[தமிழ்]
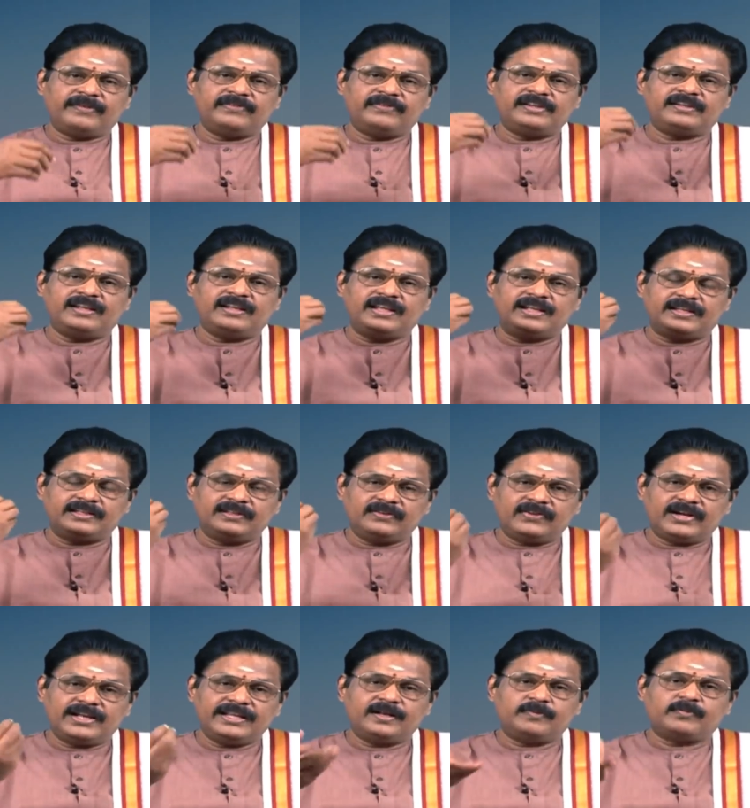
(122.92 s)
பேர் வீட்டில் இருந்து
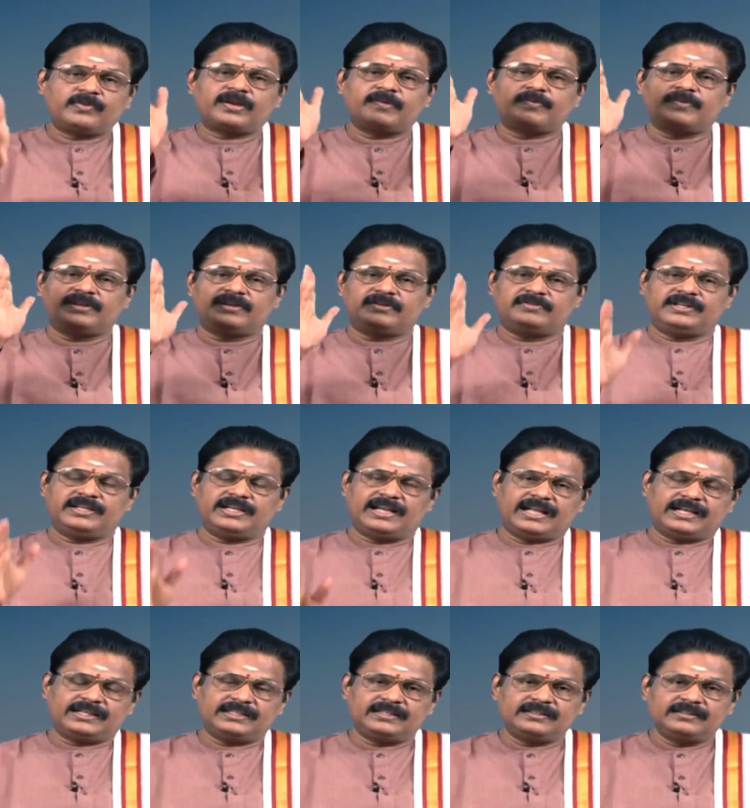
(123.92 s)
வெளியில் புறப்பட்டு
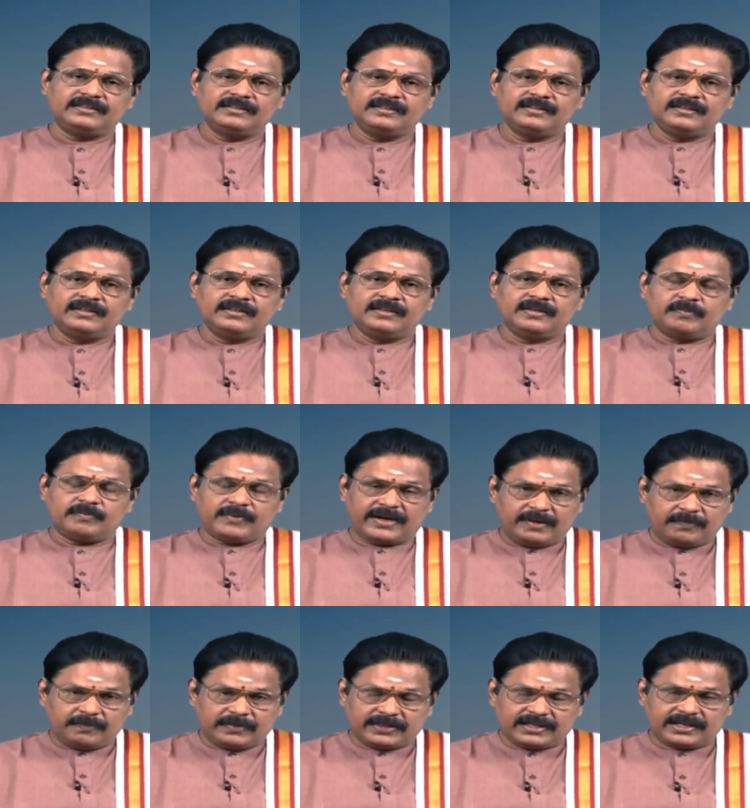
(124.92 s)
விடுகிறார்கள்
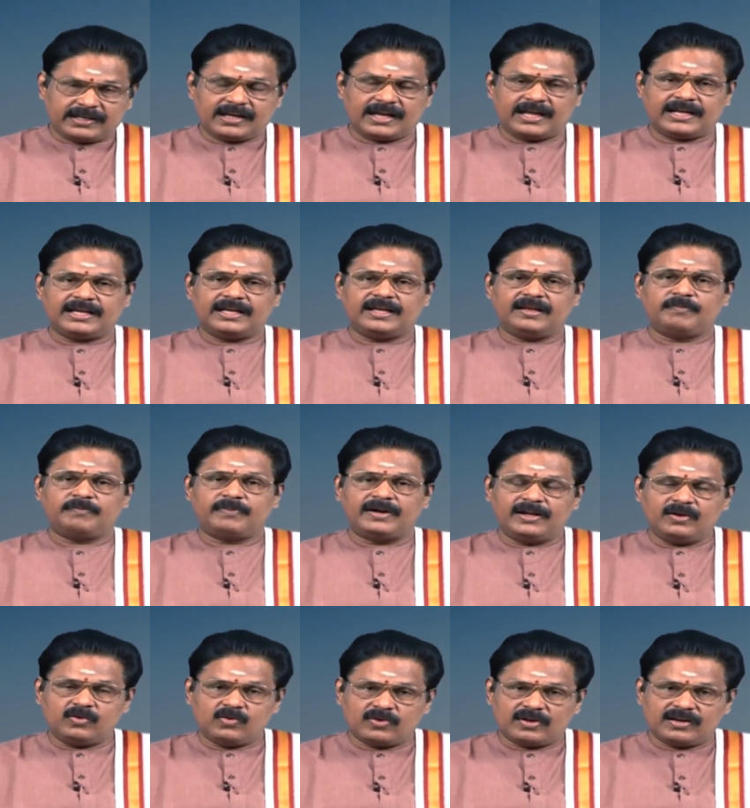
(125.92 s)
படிப்பதற்காக
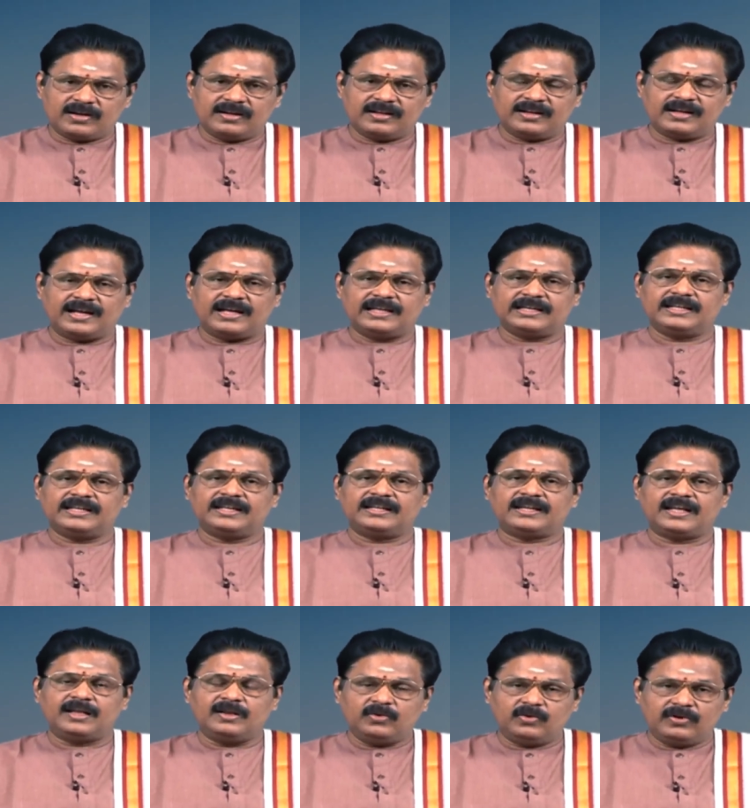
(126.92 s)
பள்ளிக்கூடங்களுக்காக
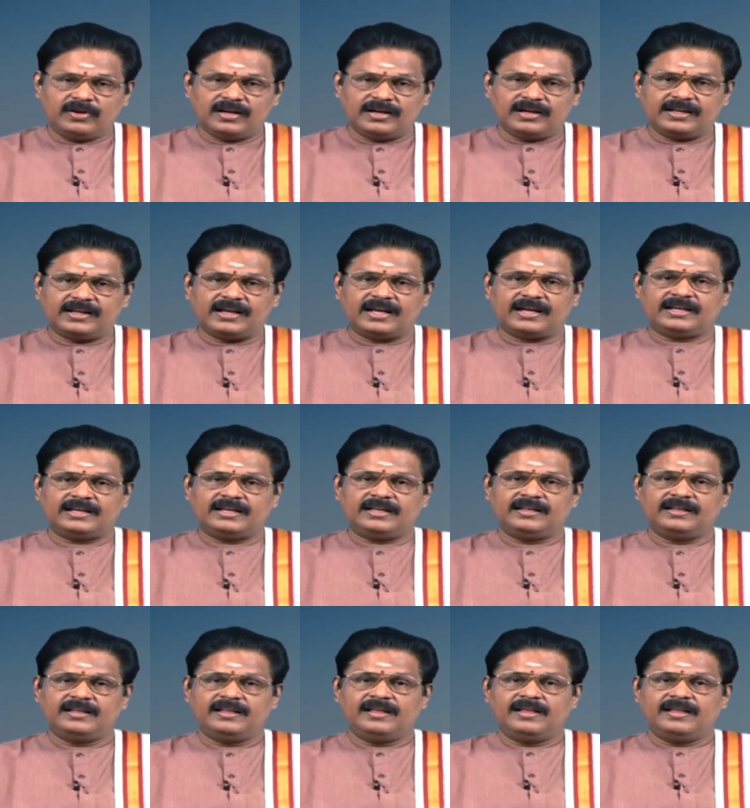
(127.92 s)
கல்லூரிகளுக்காக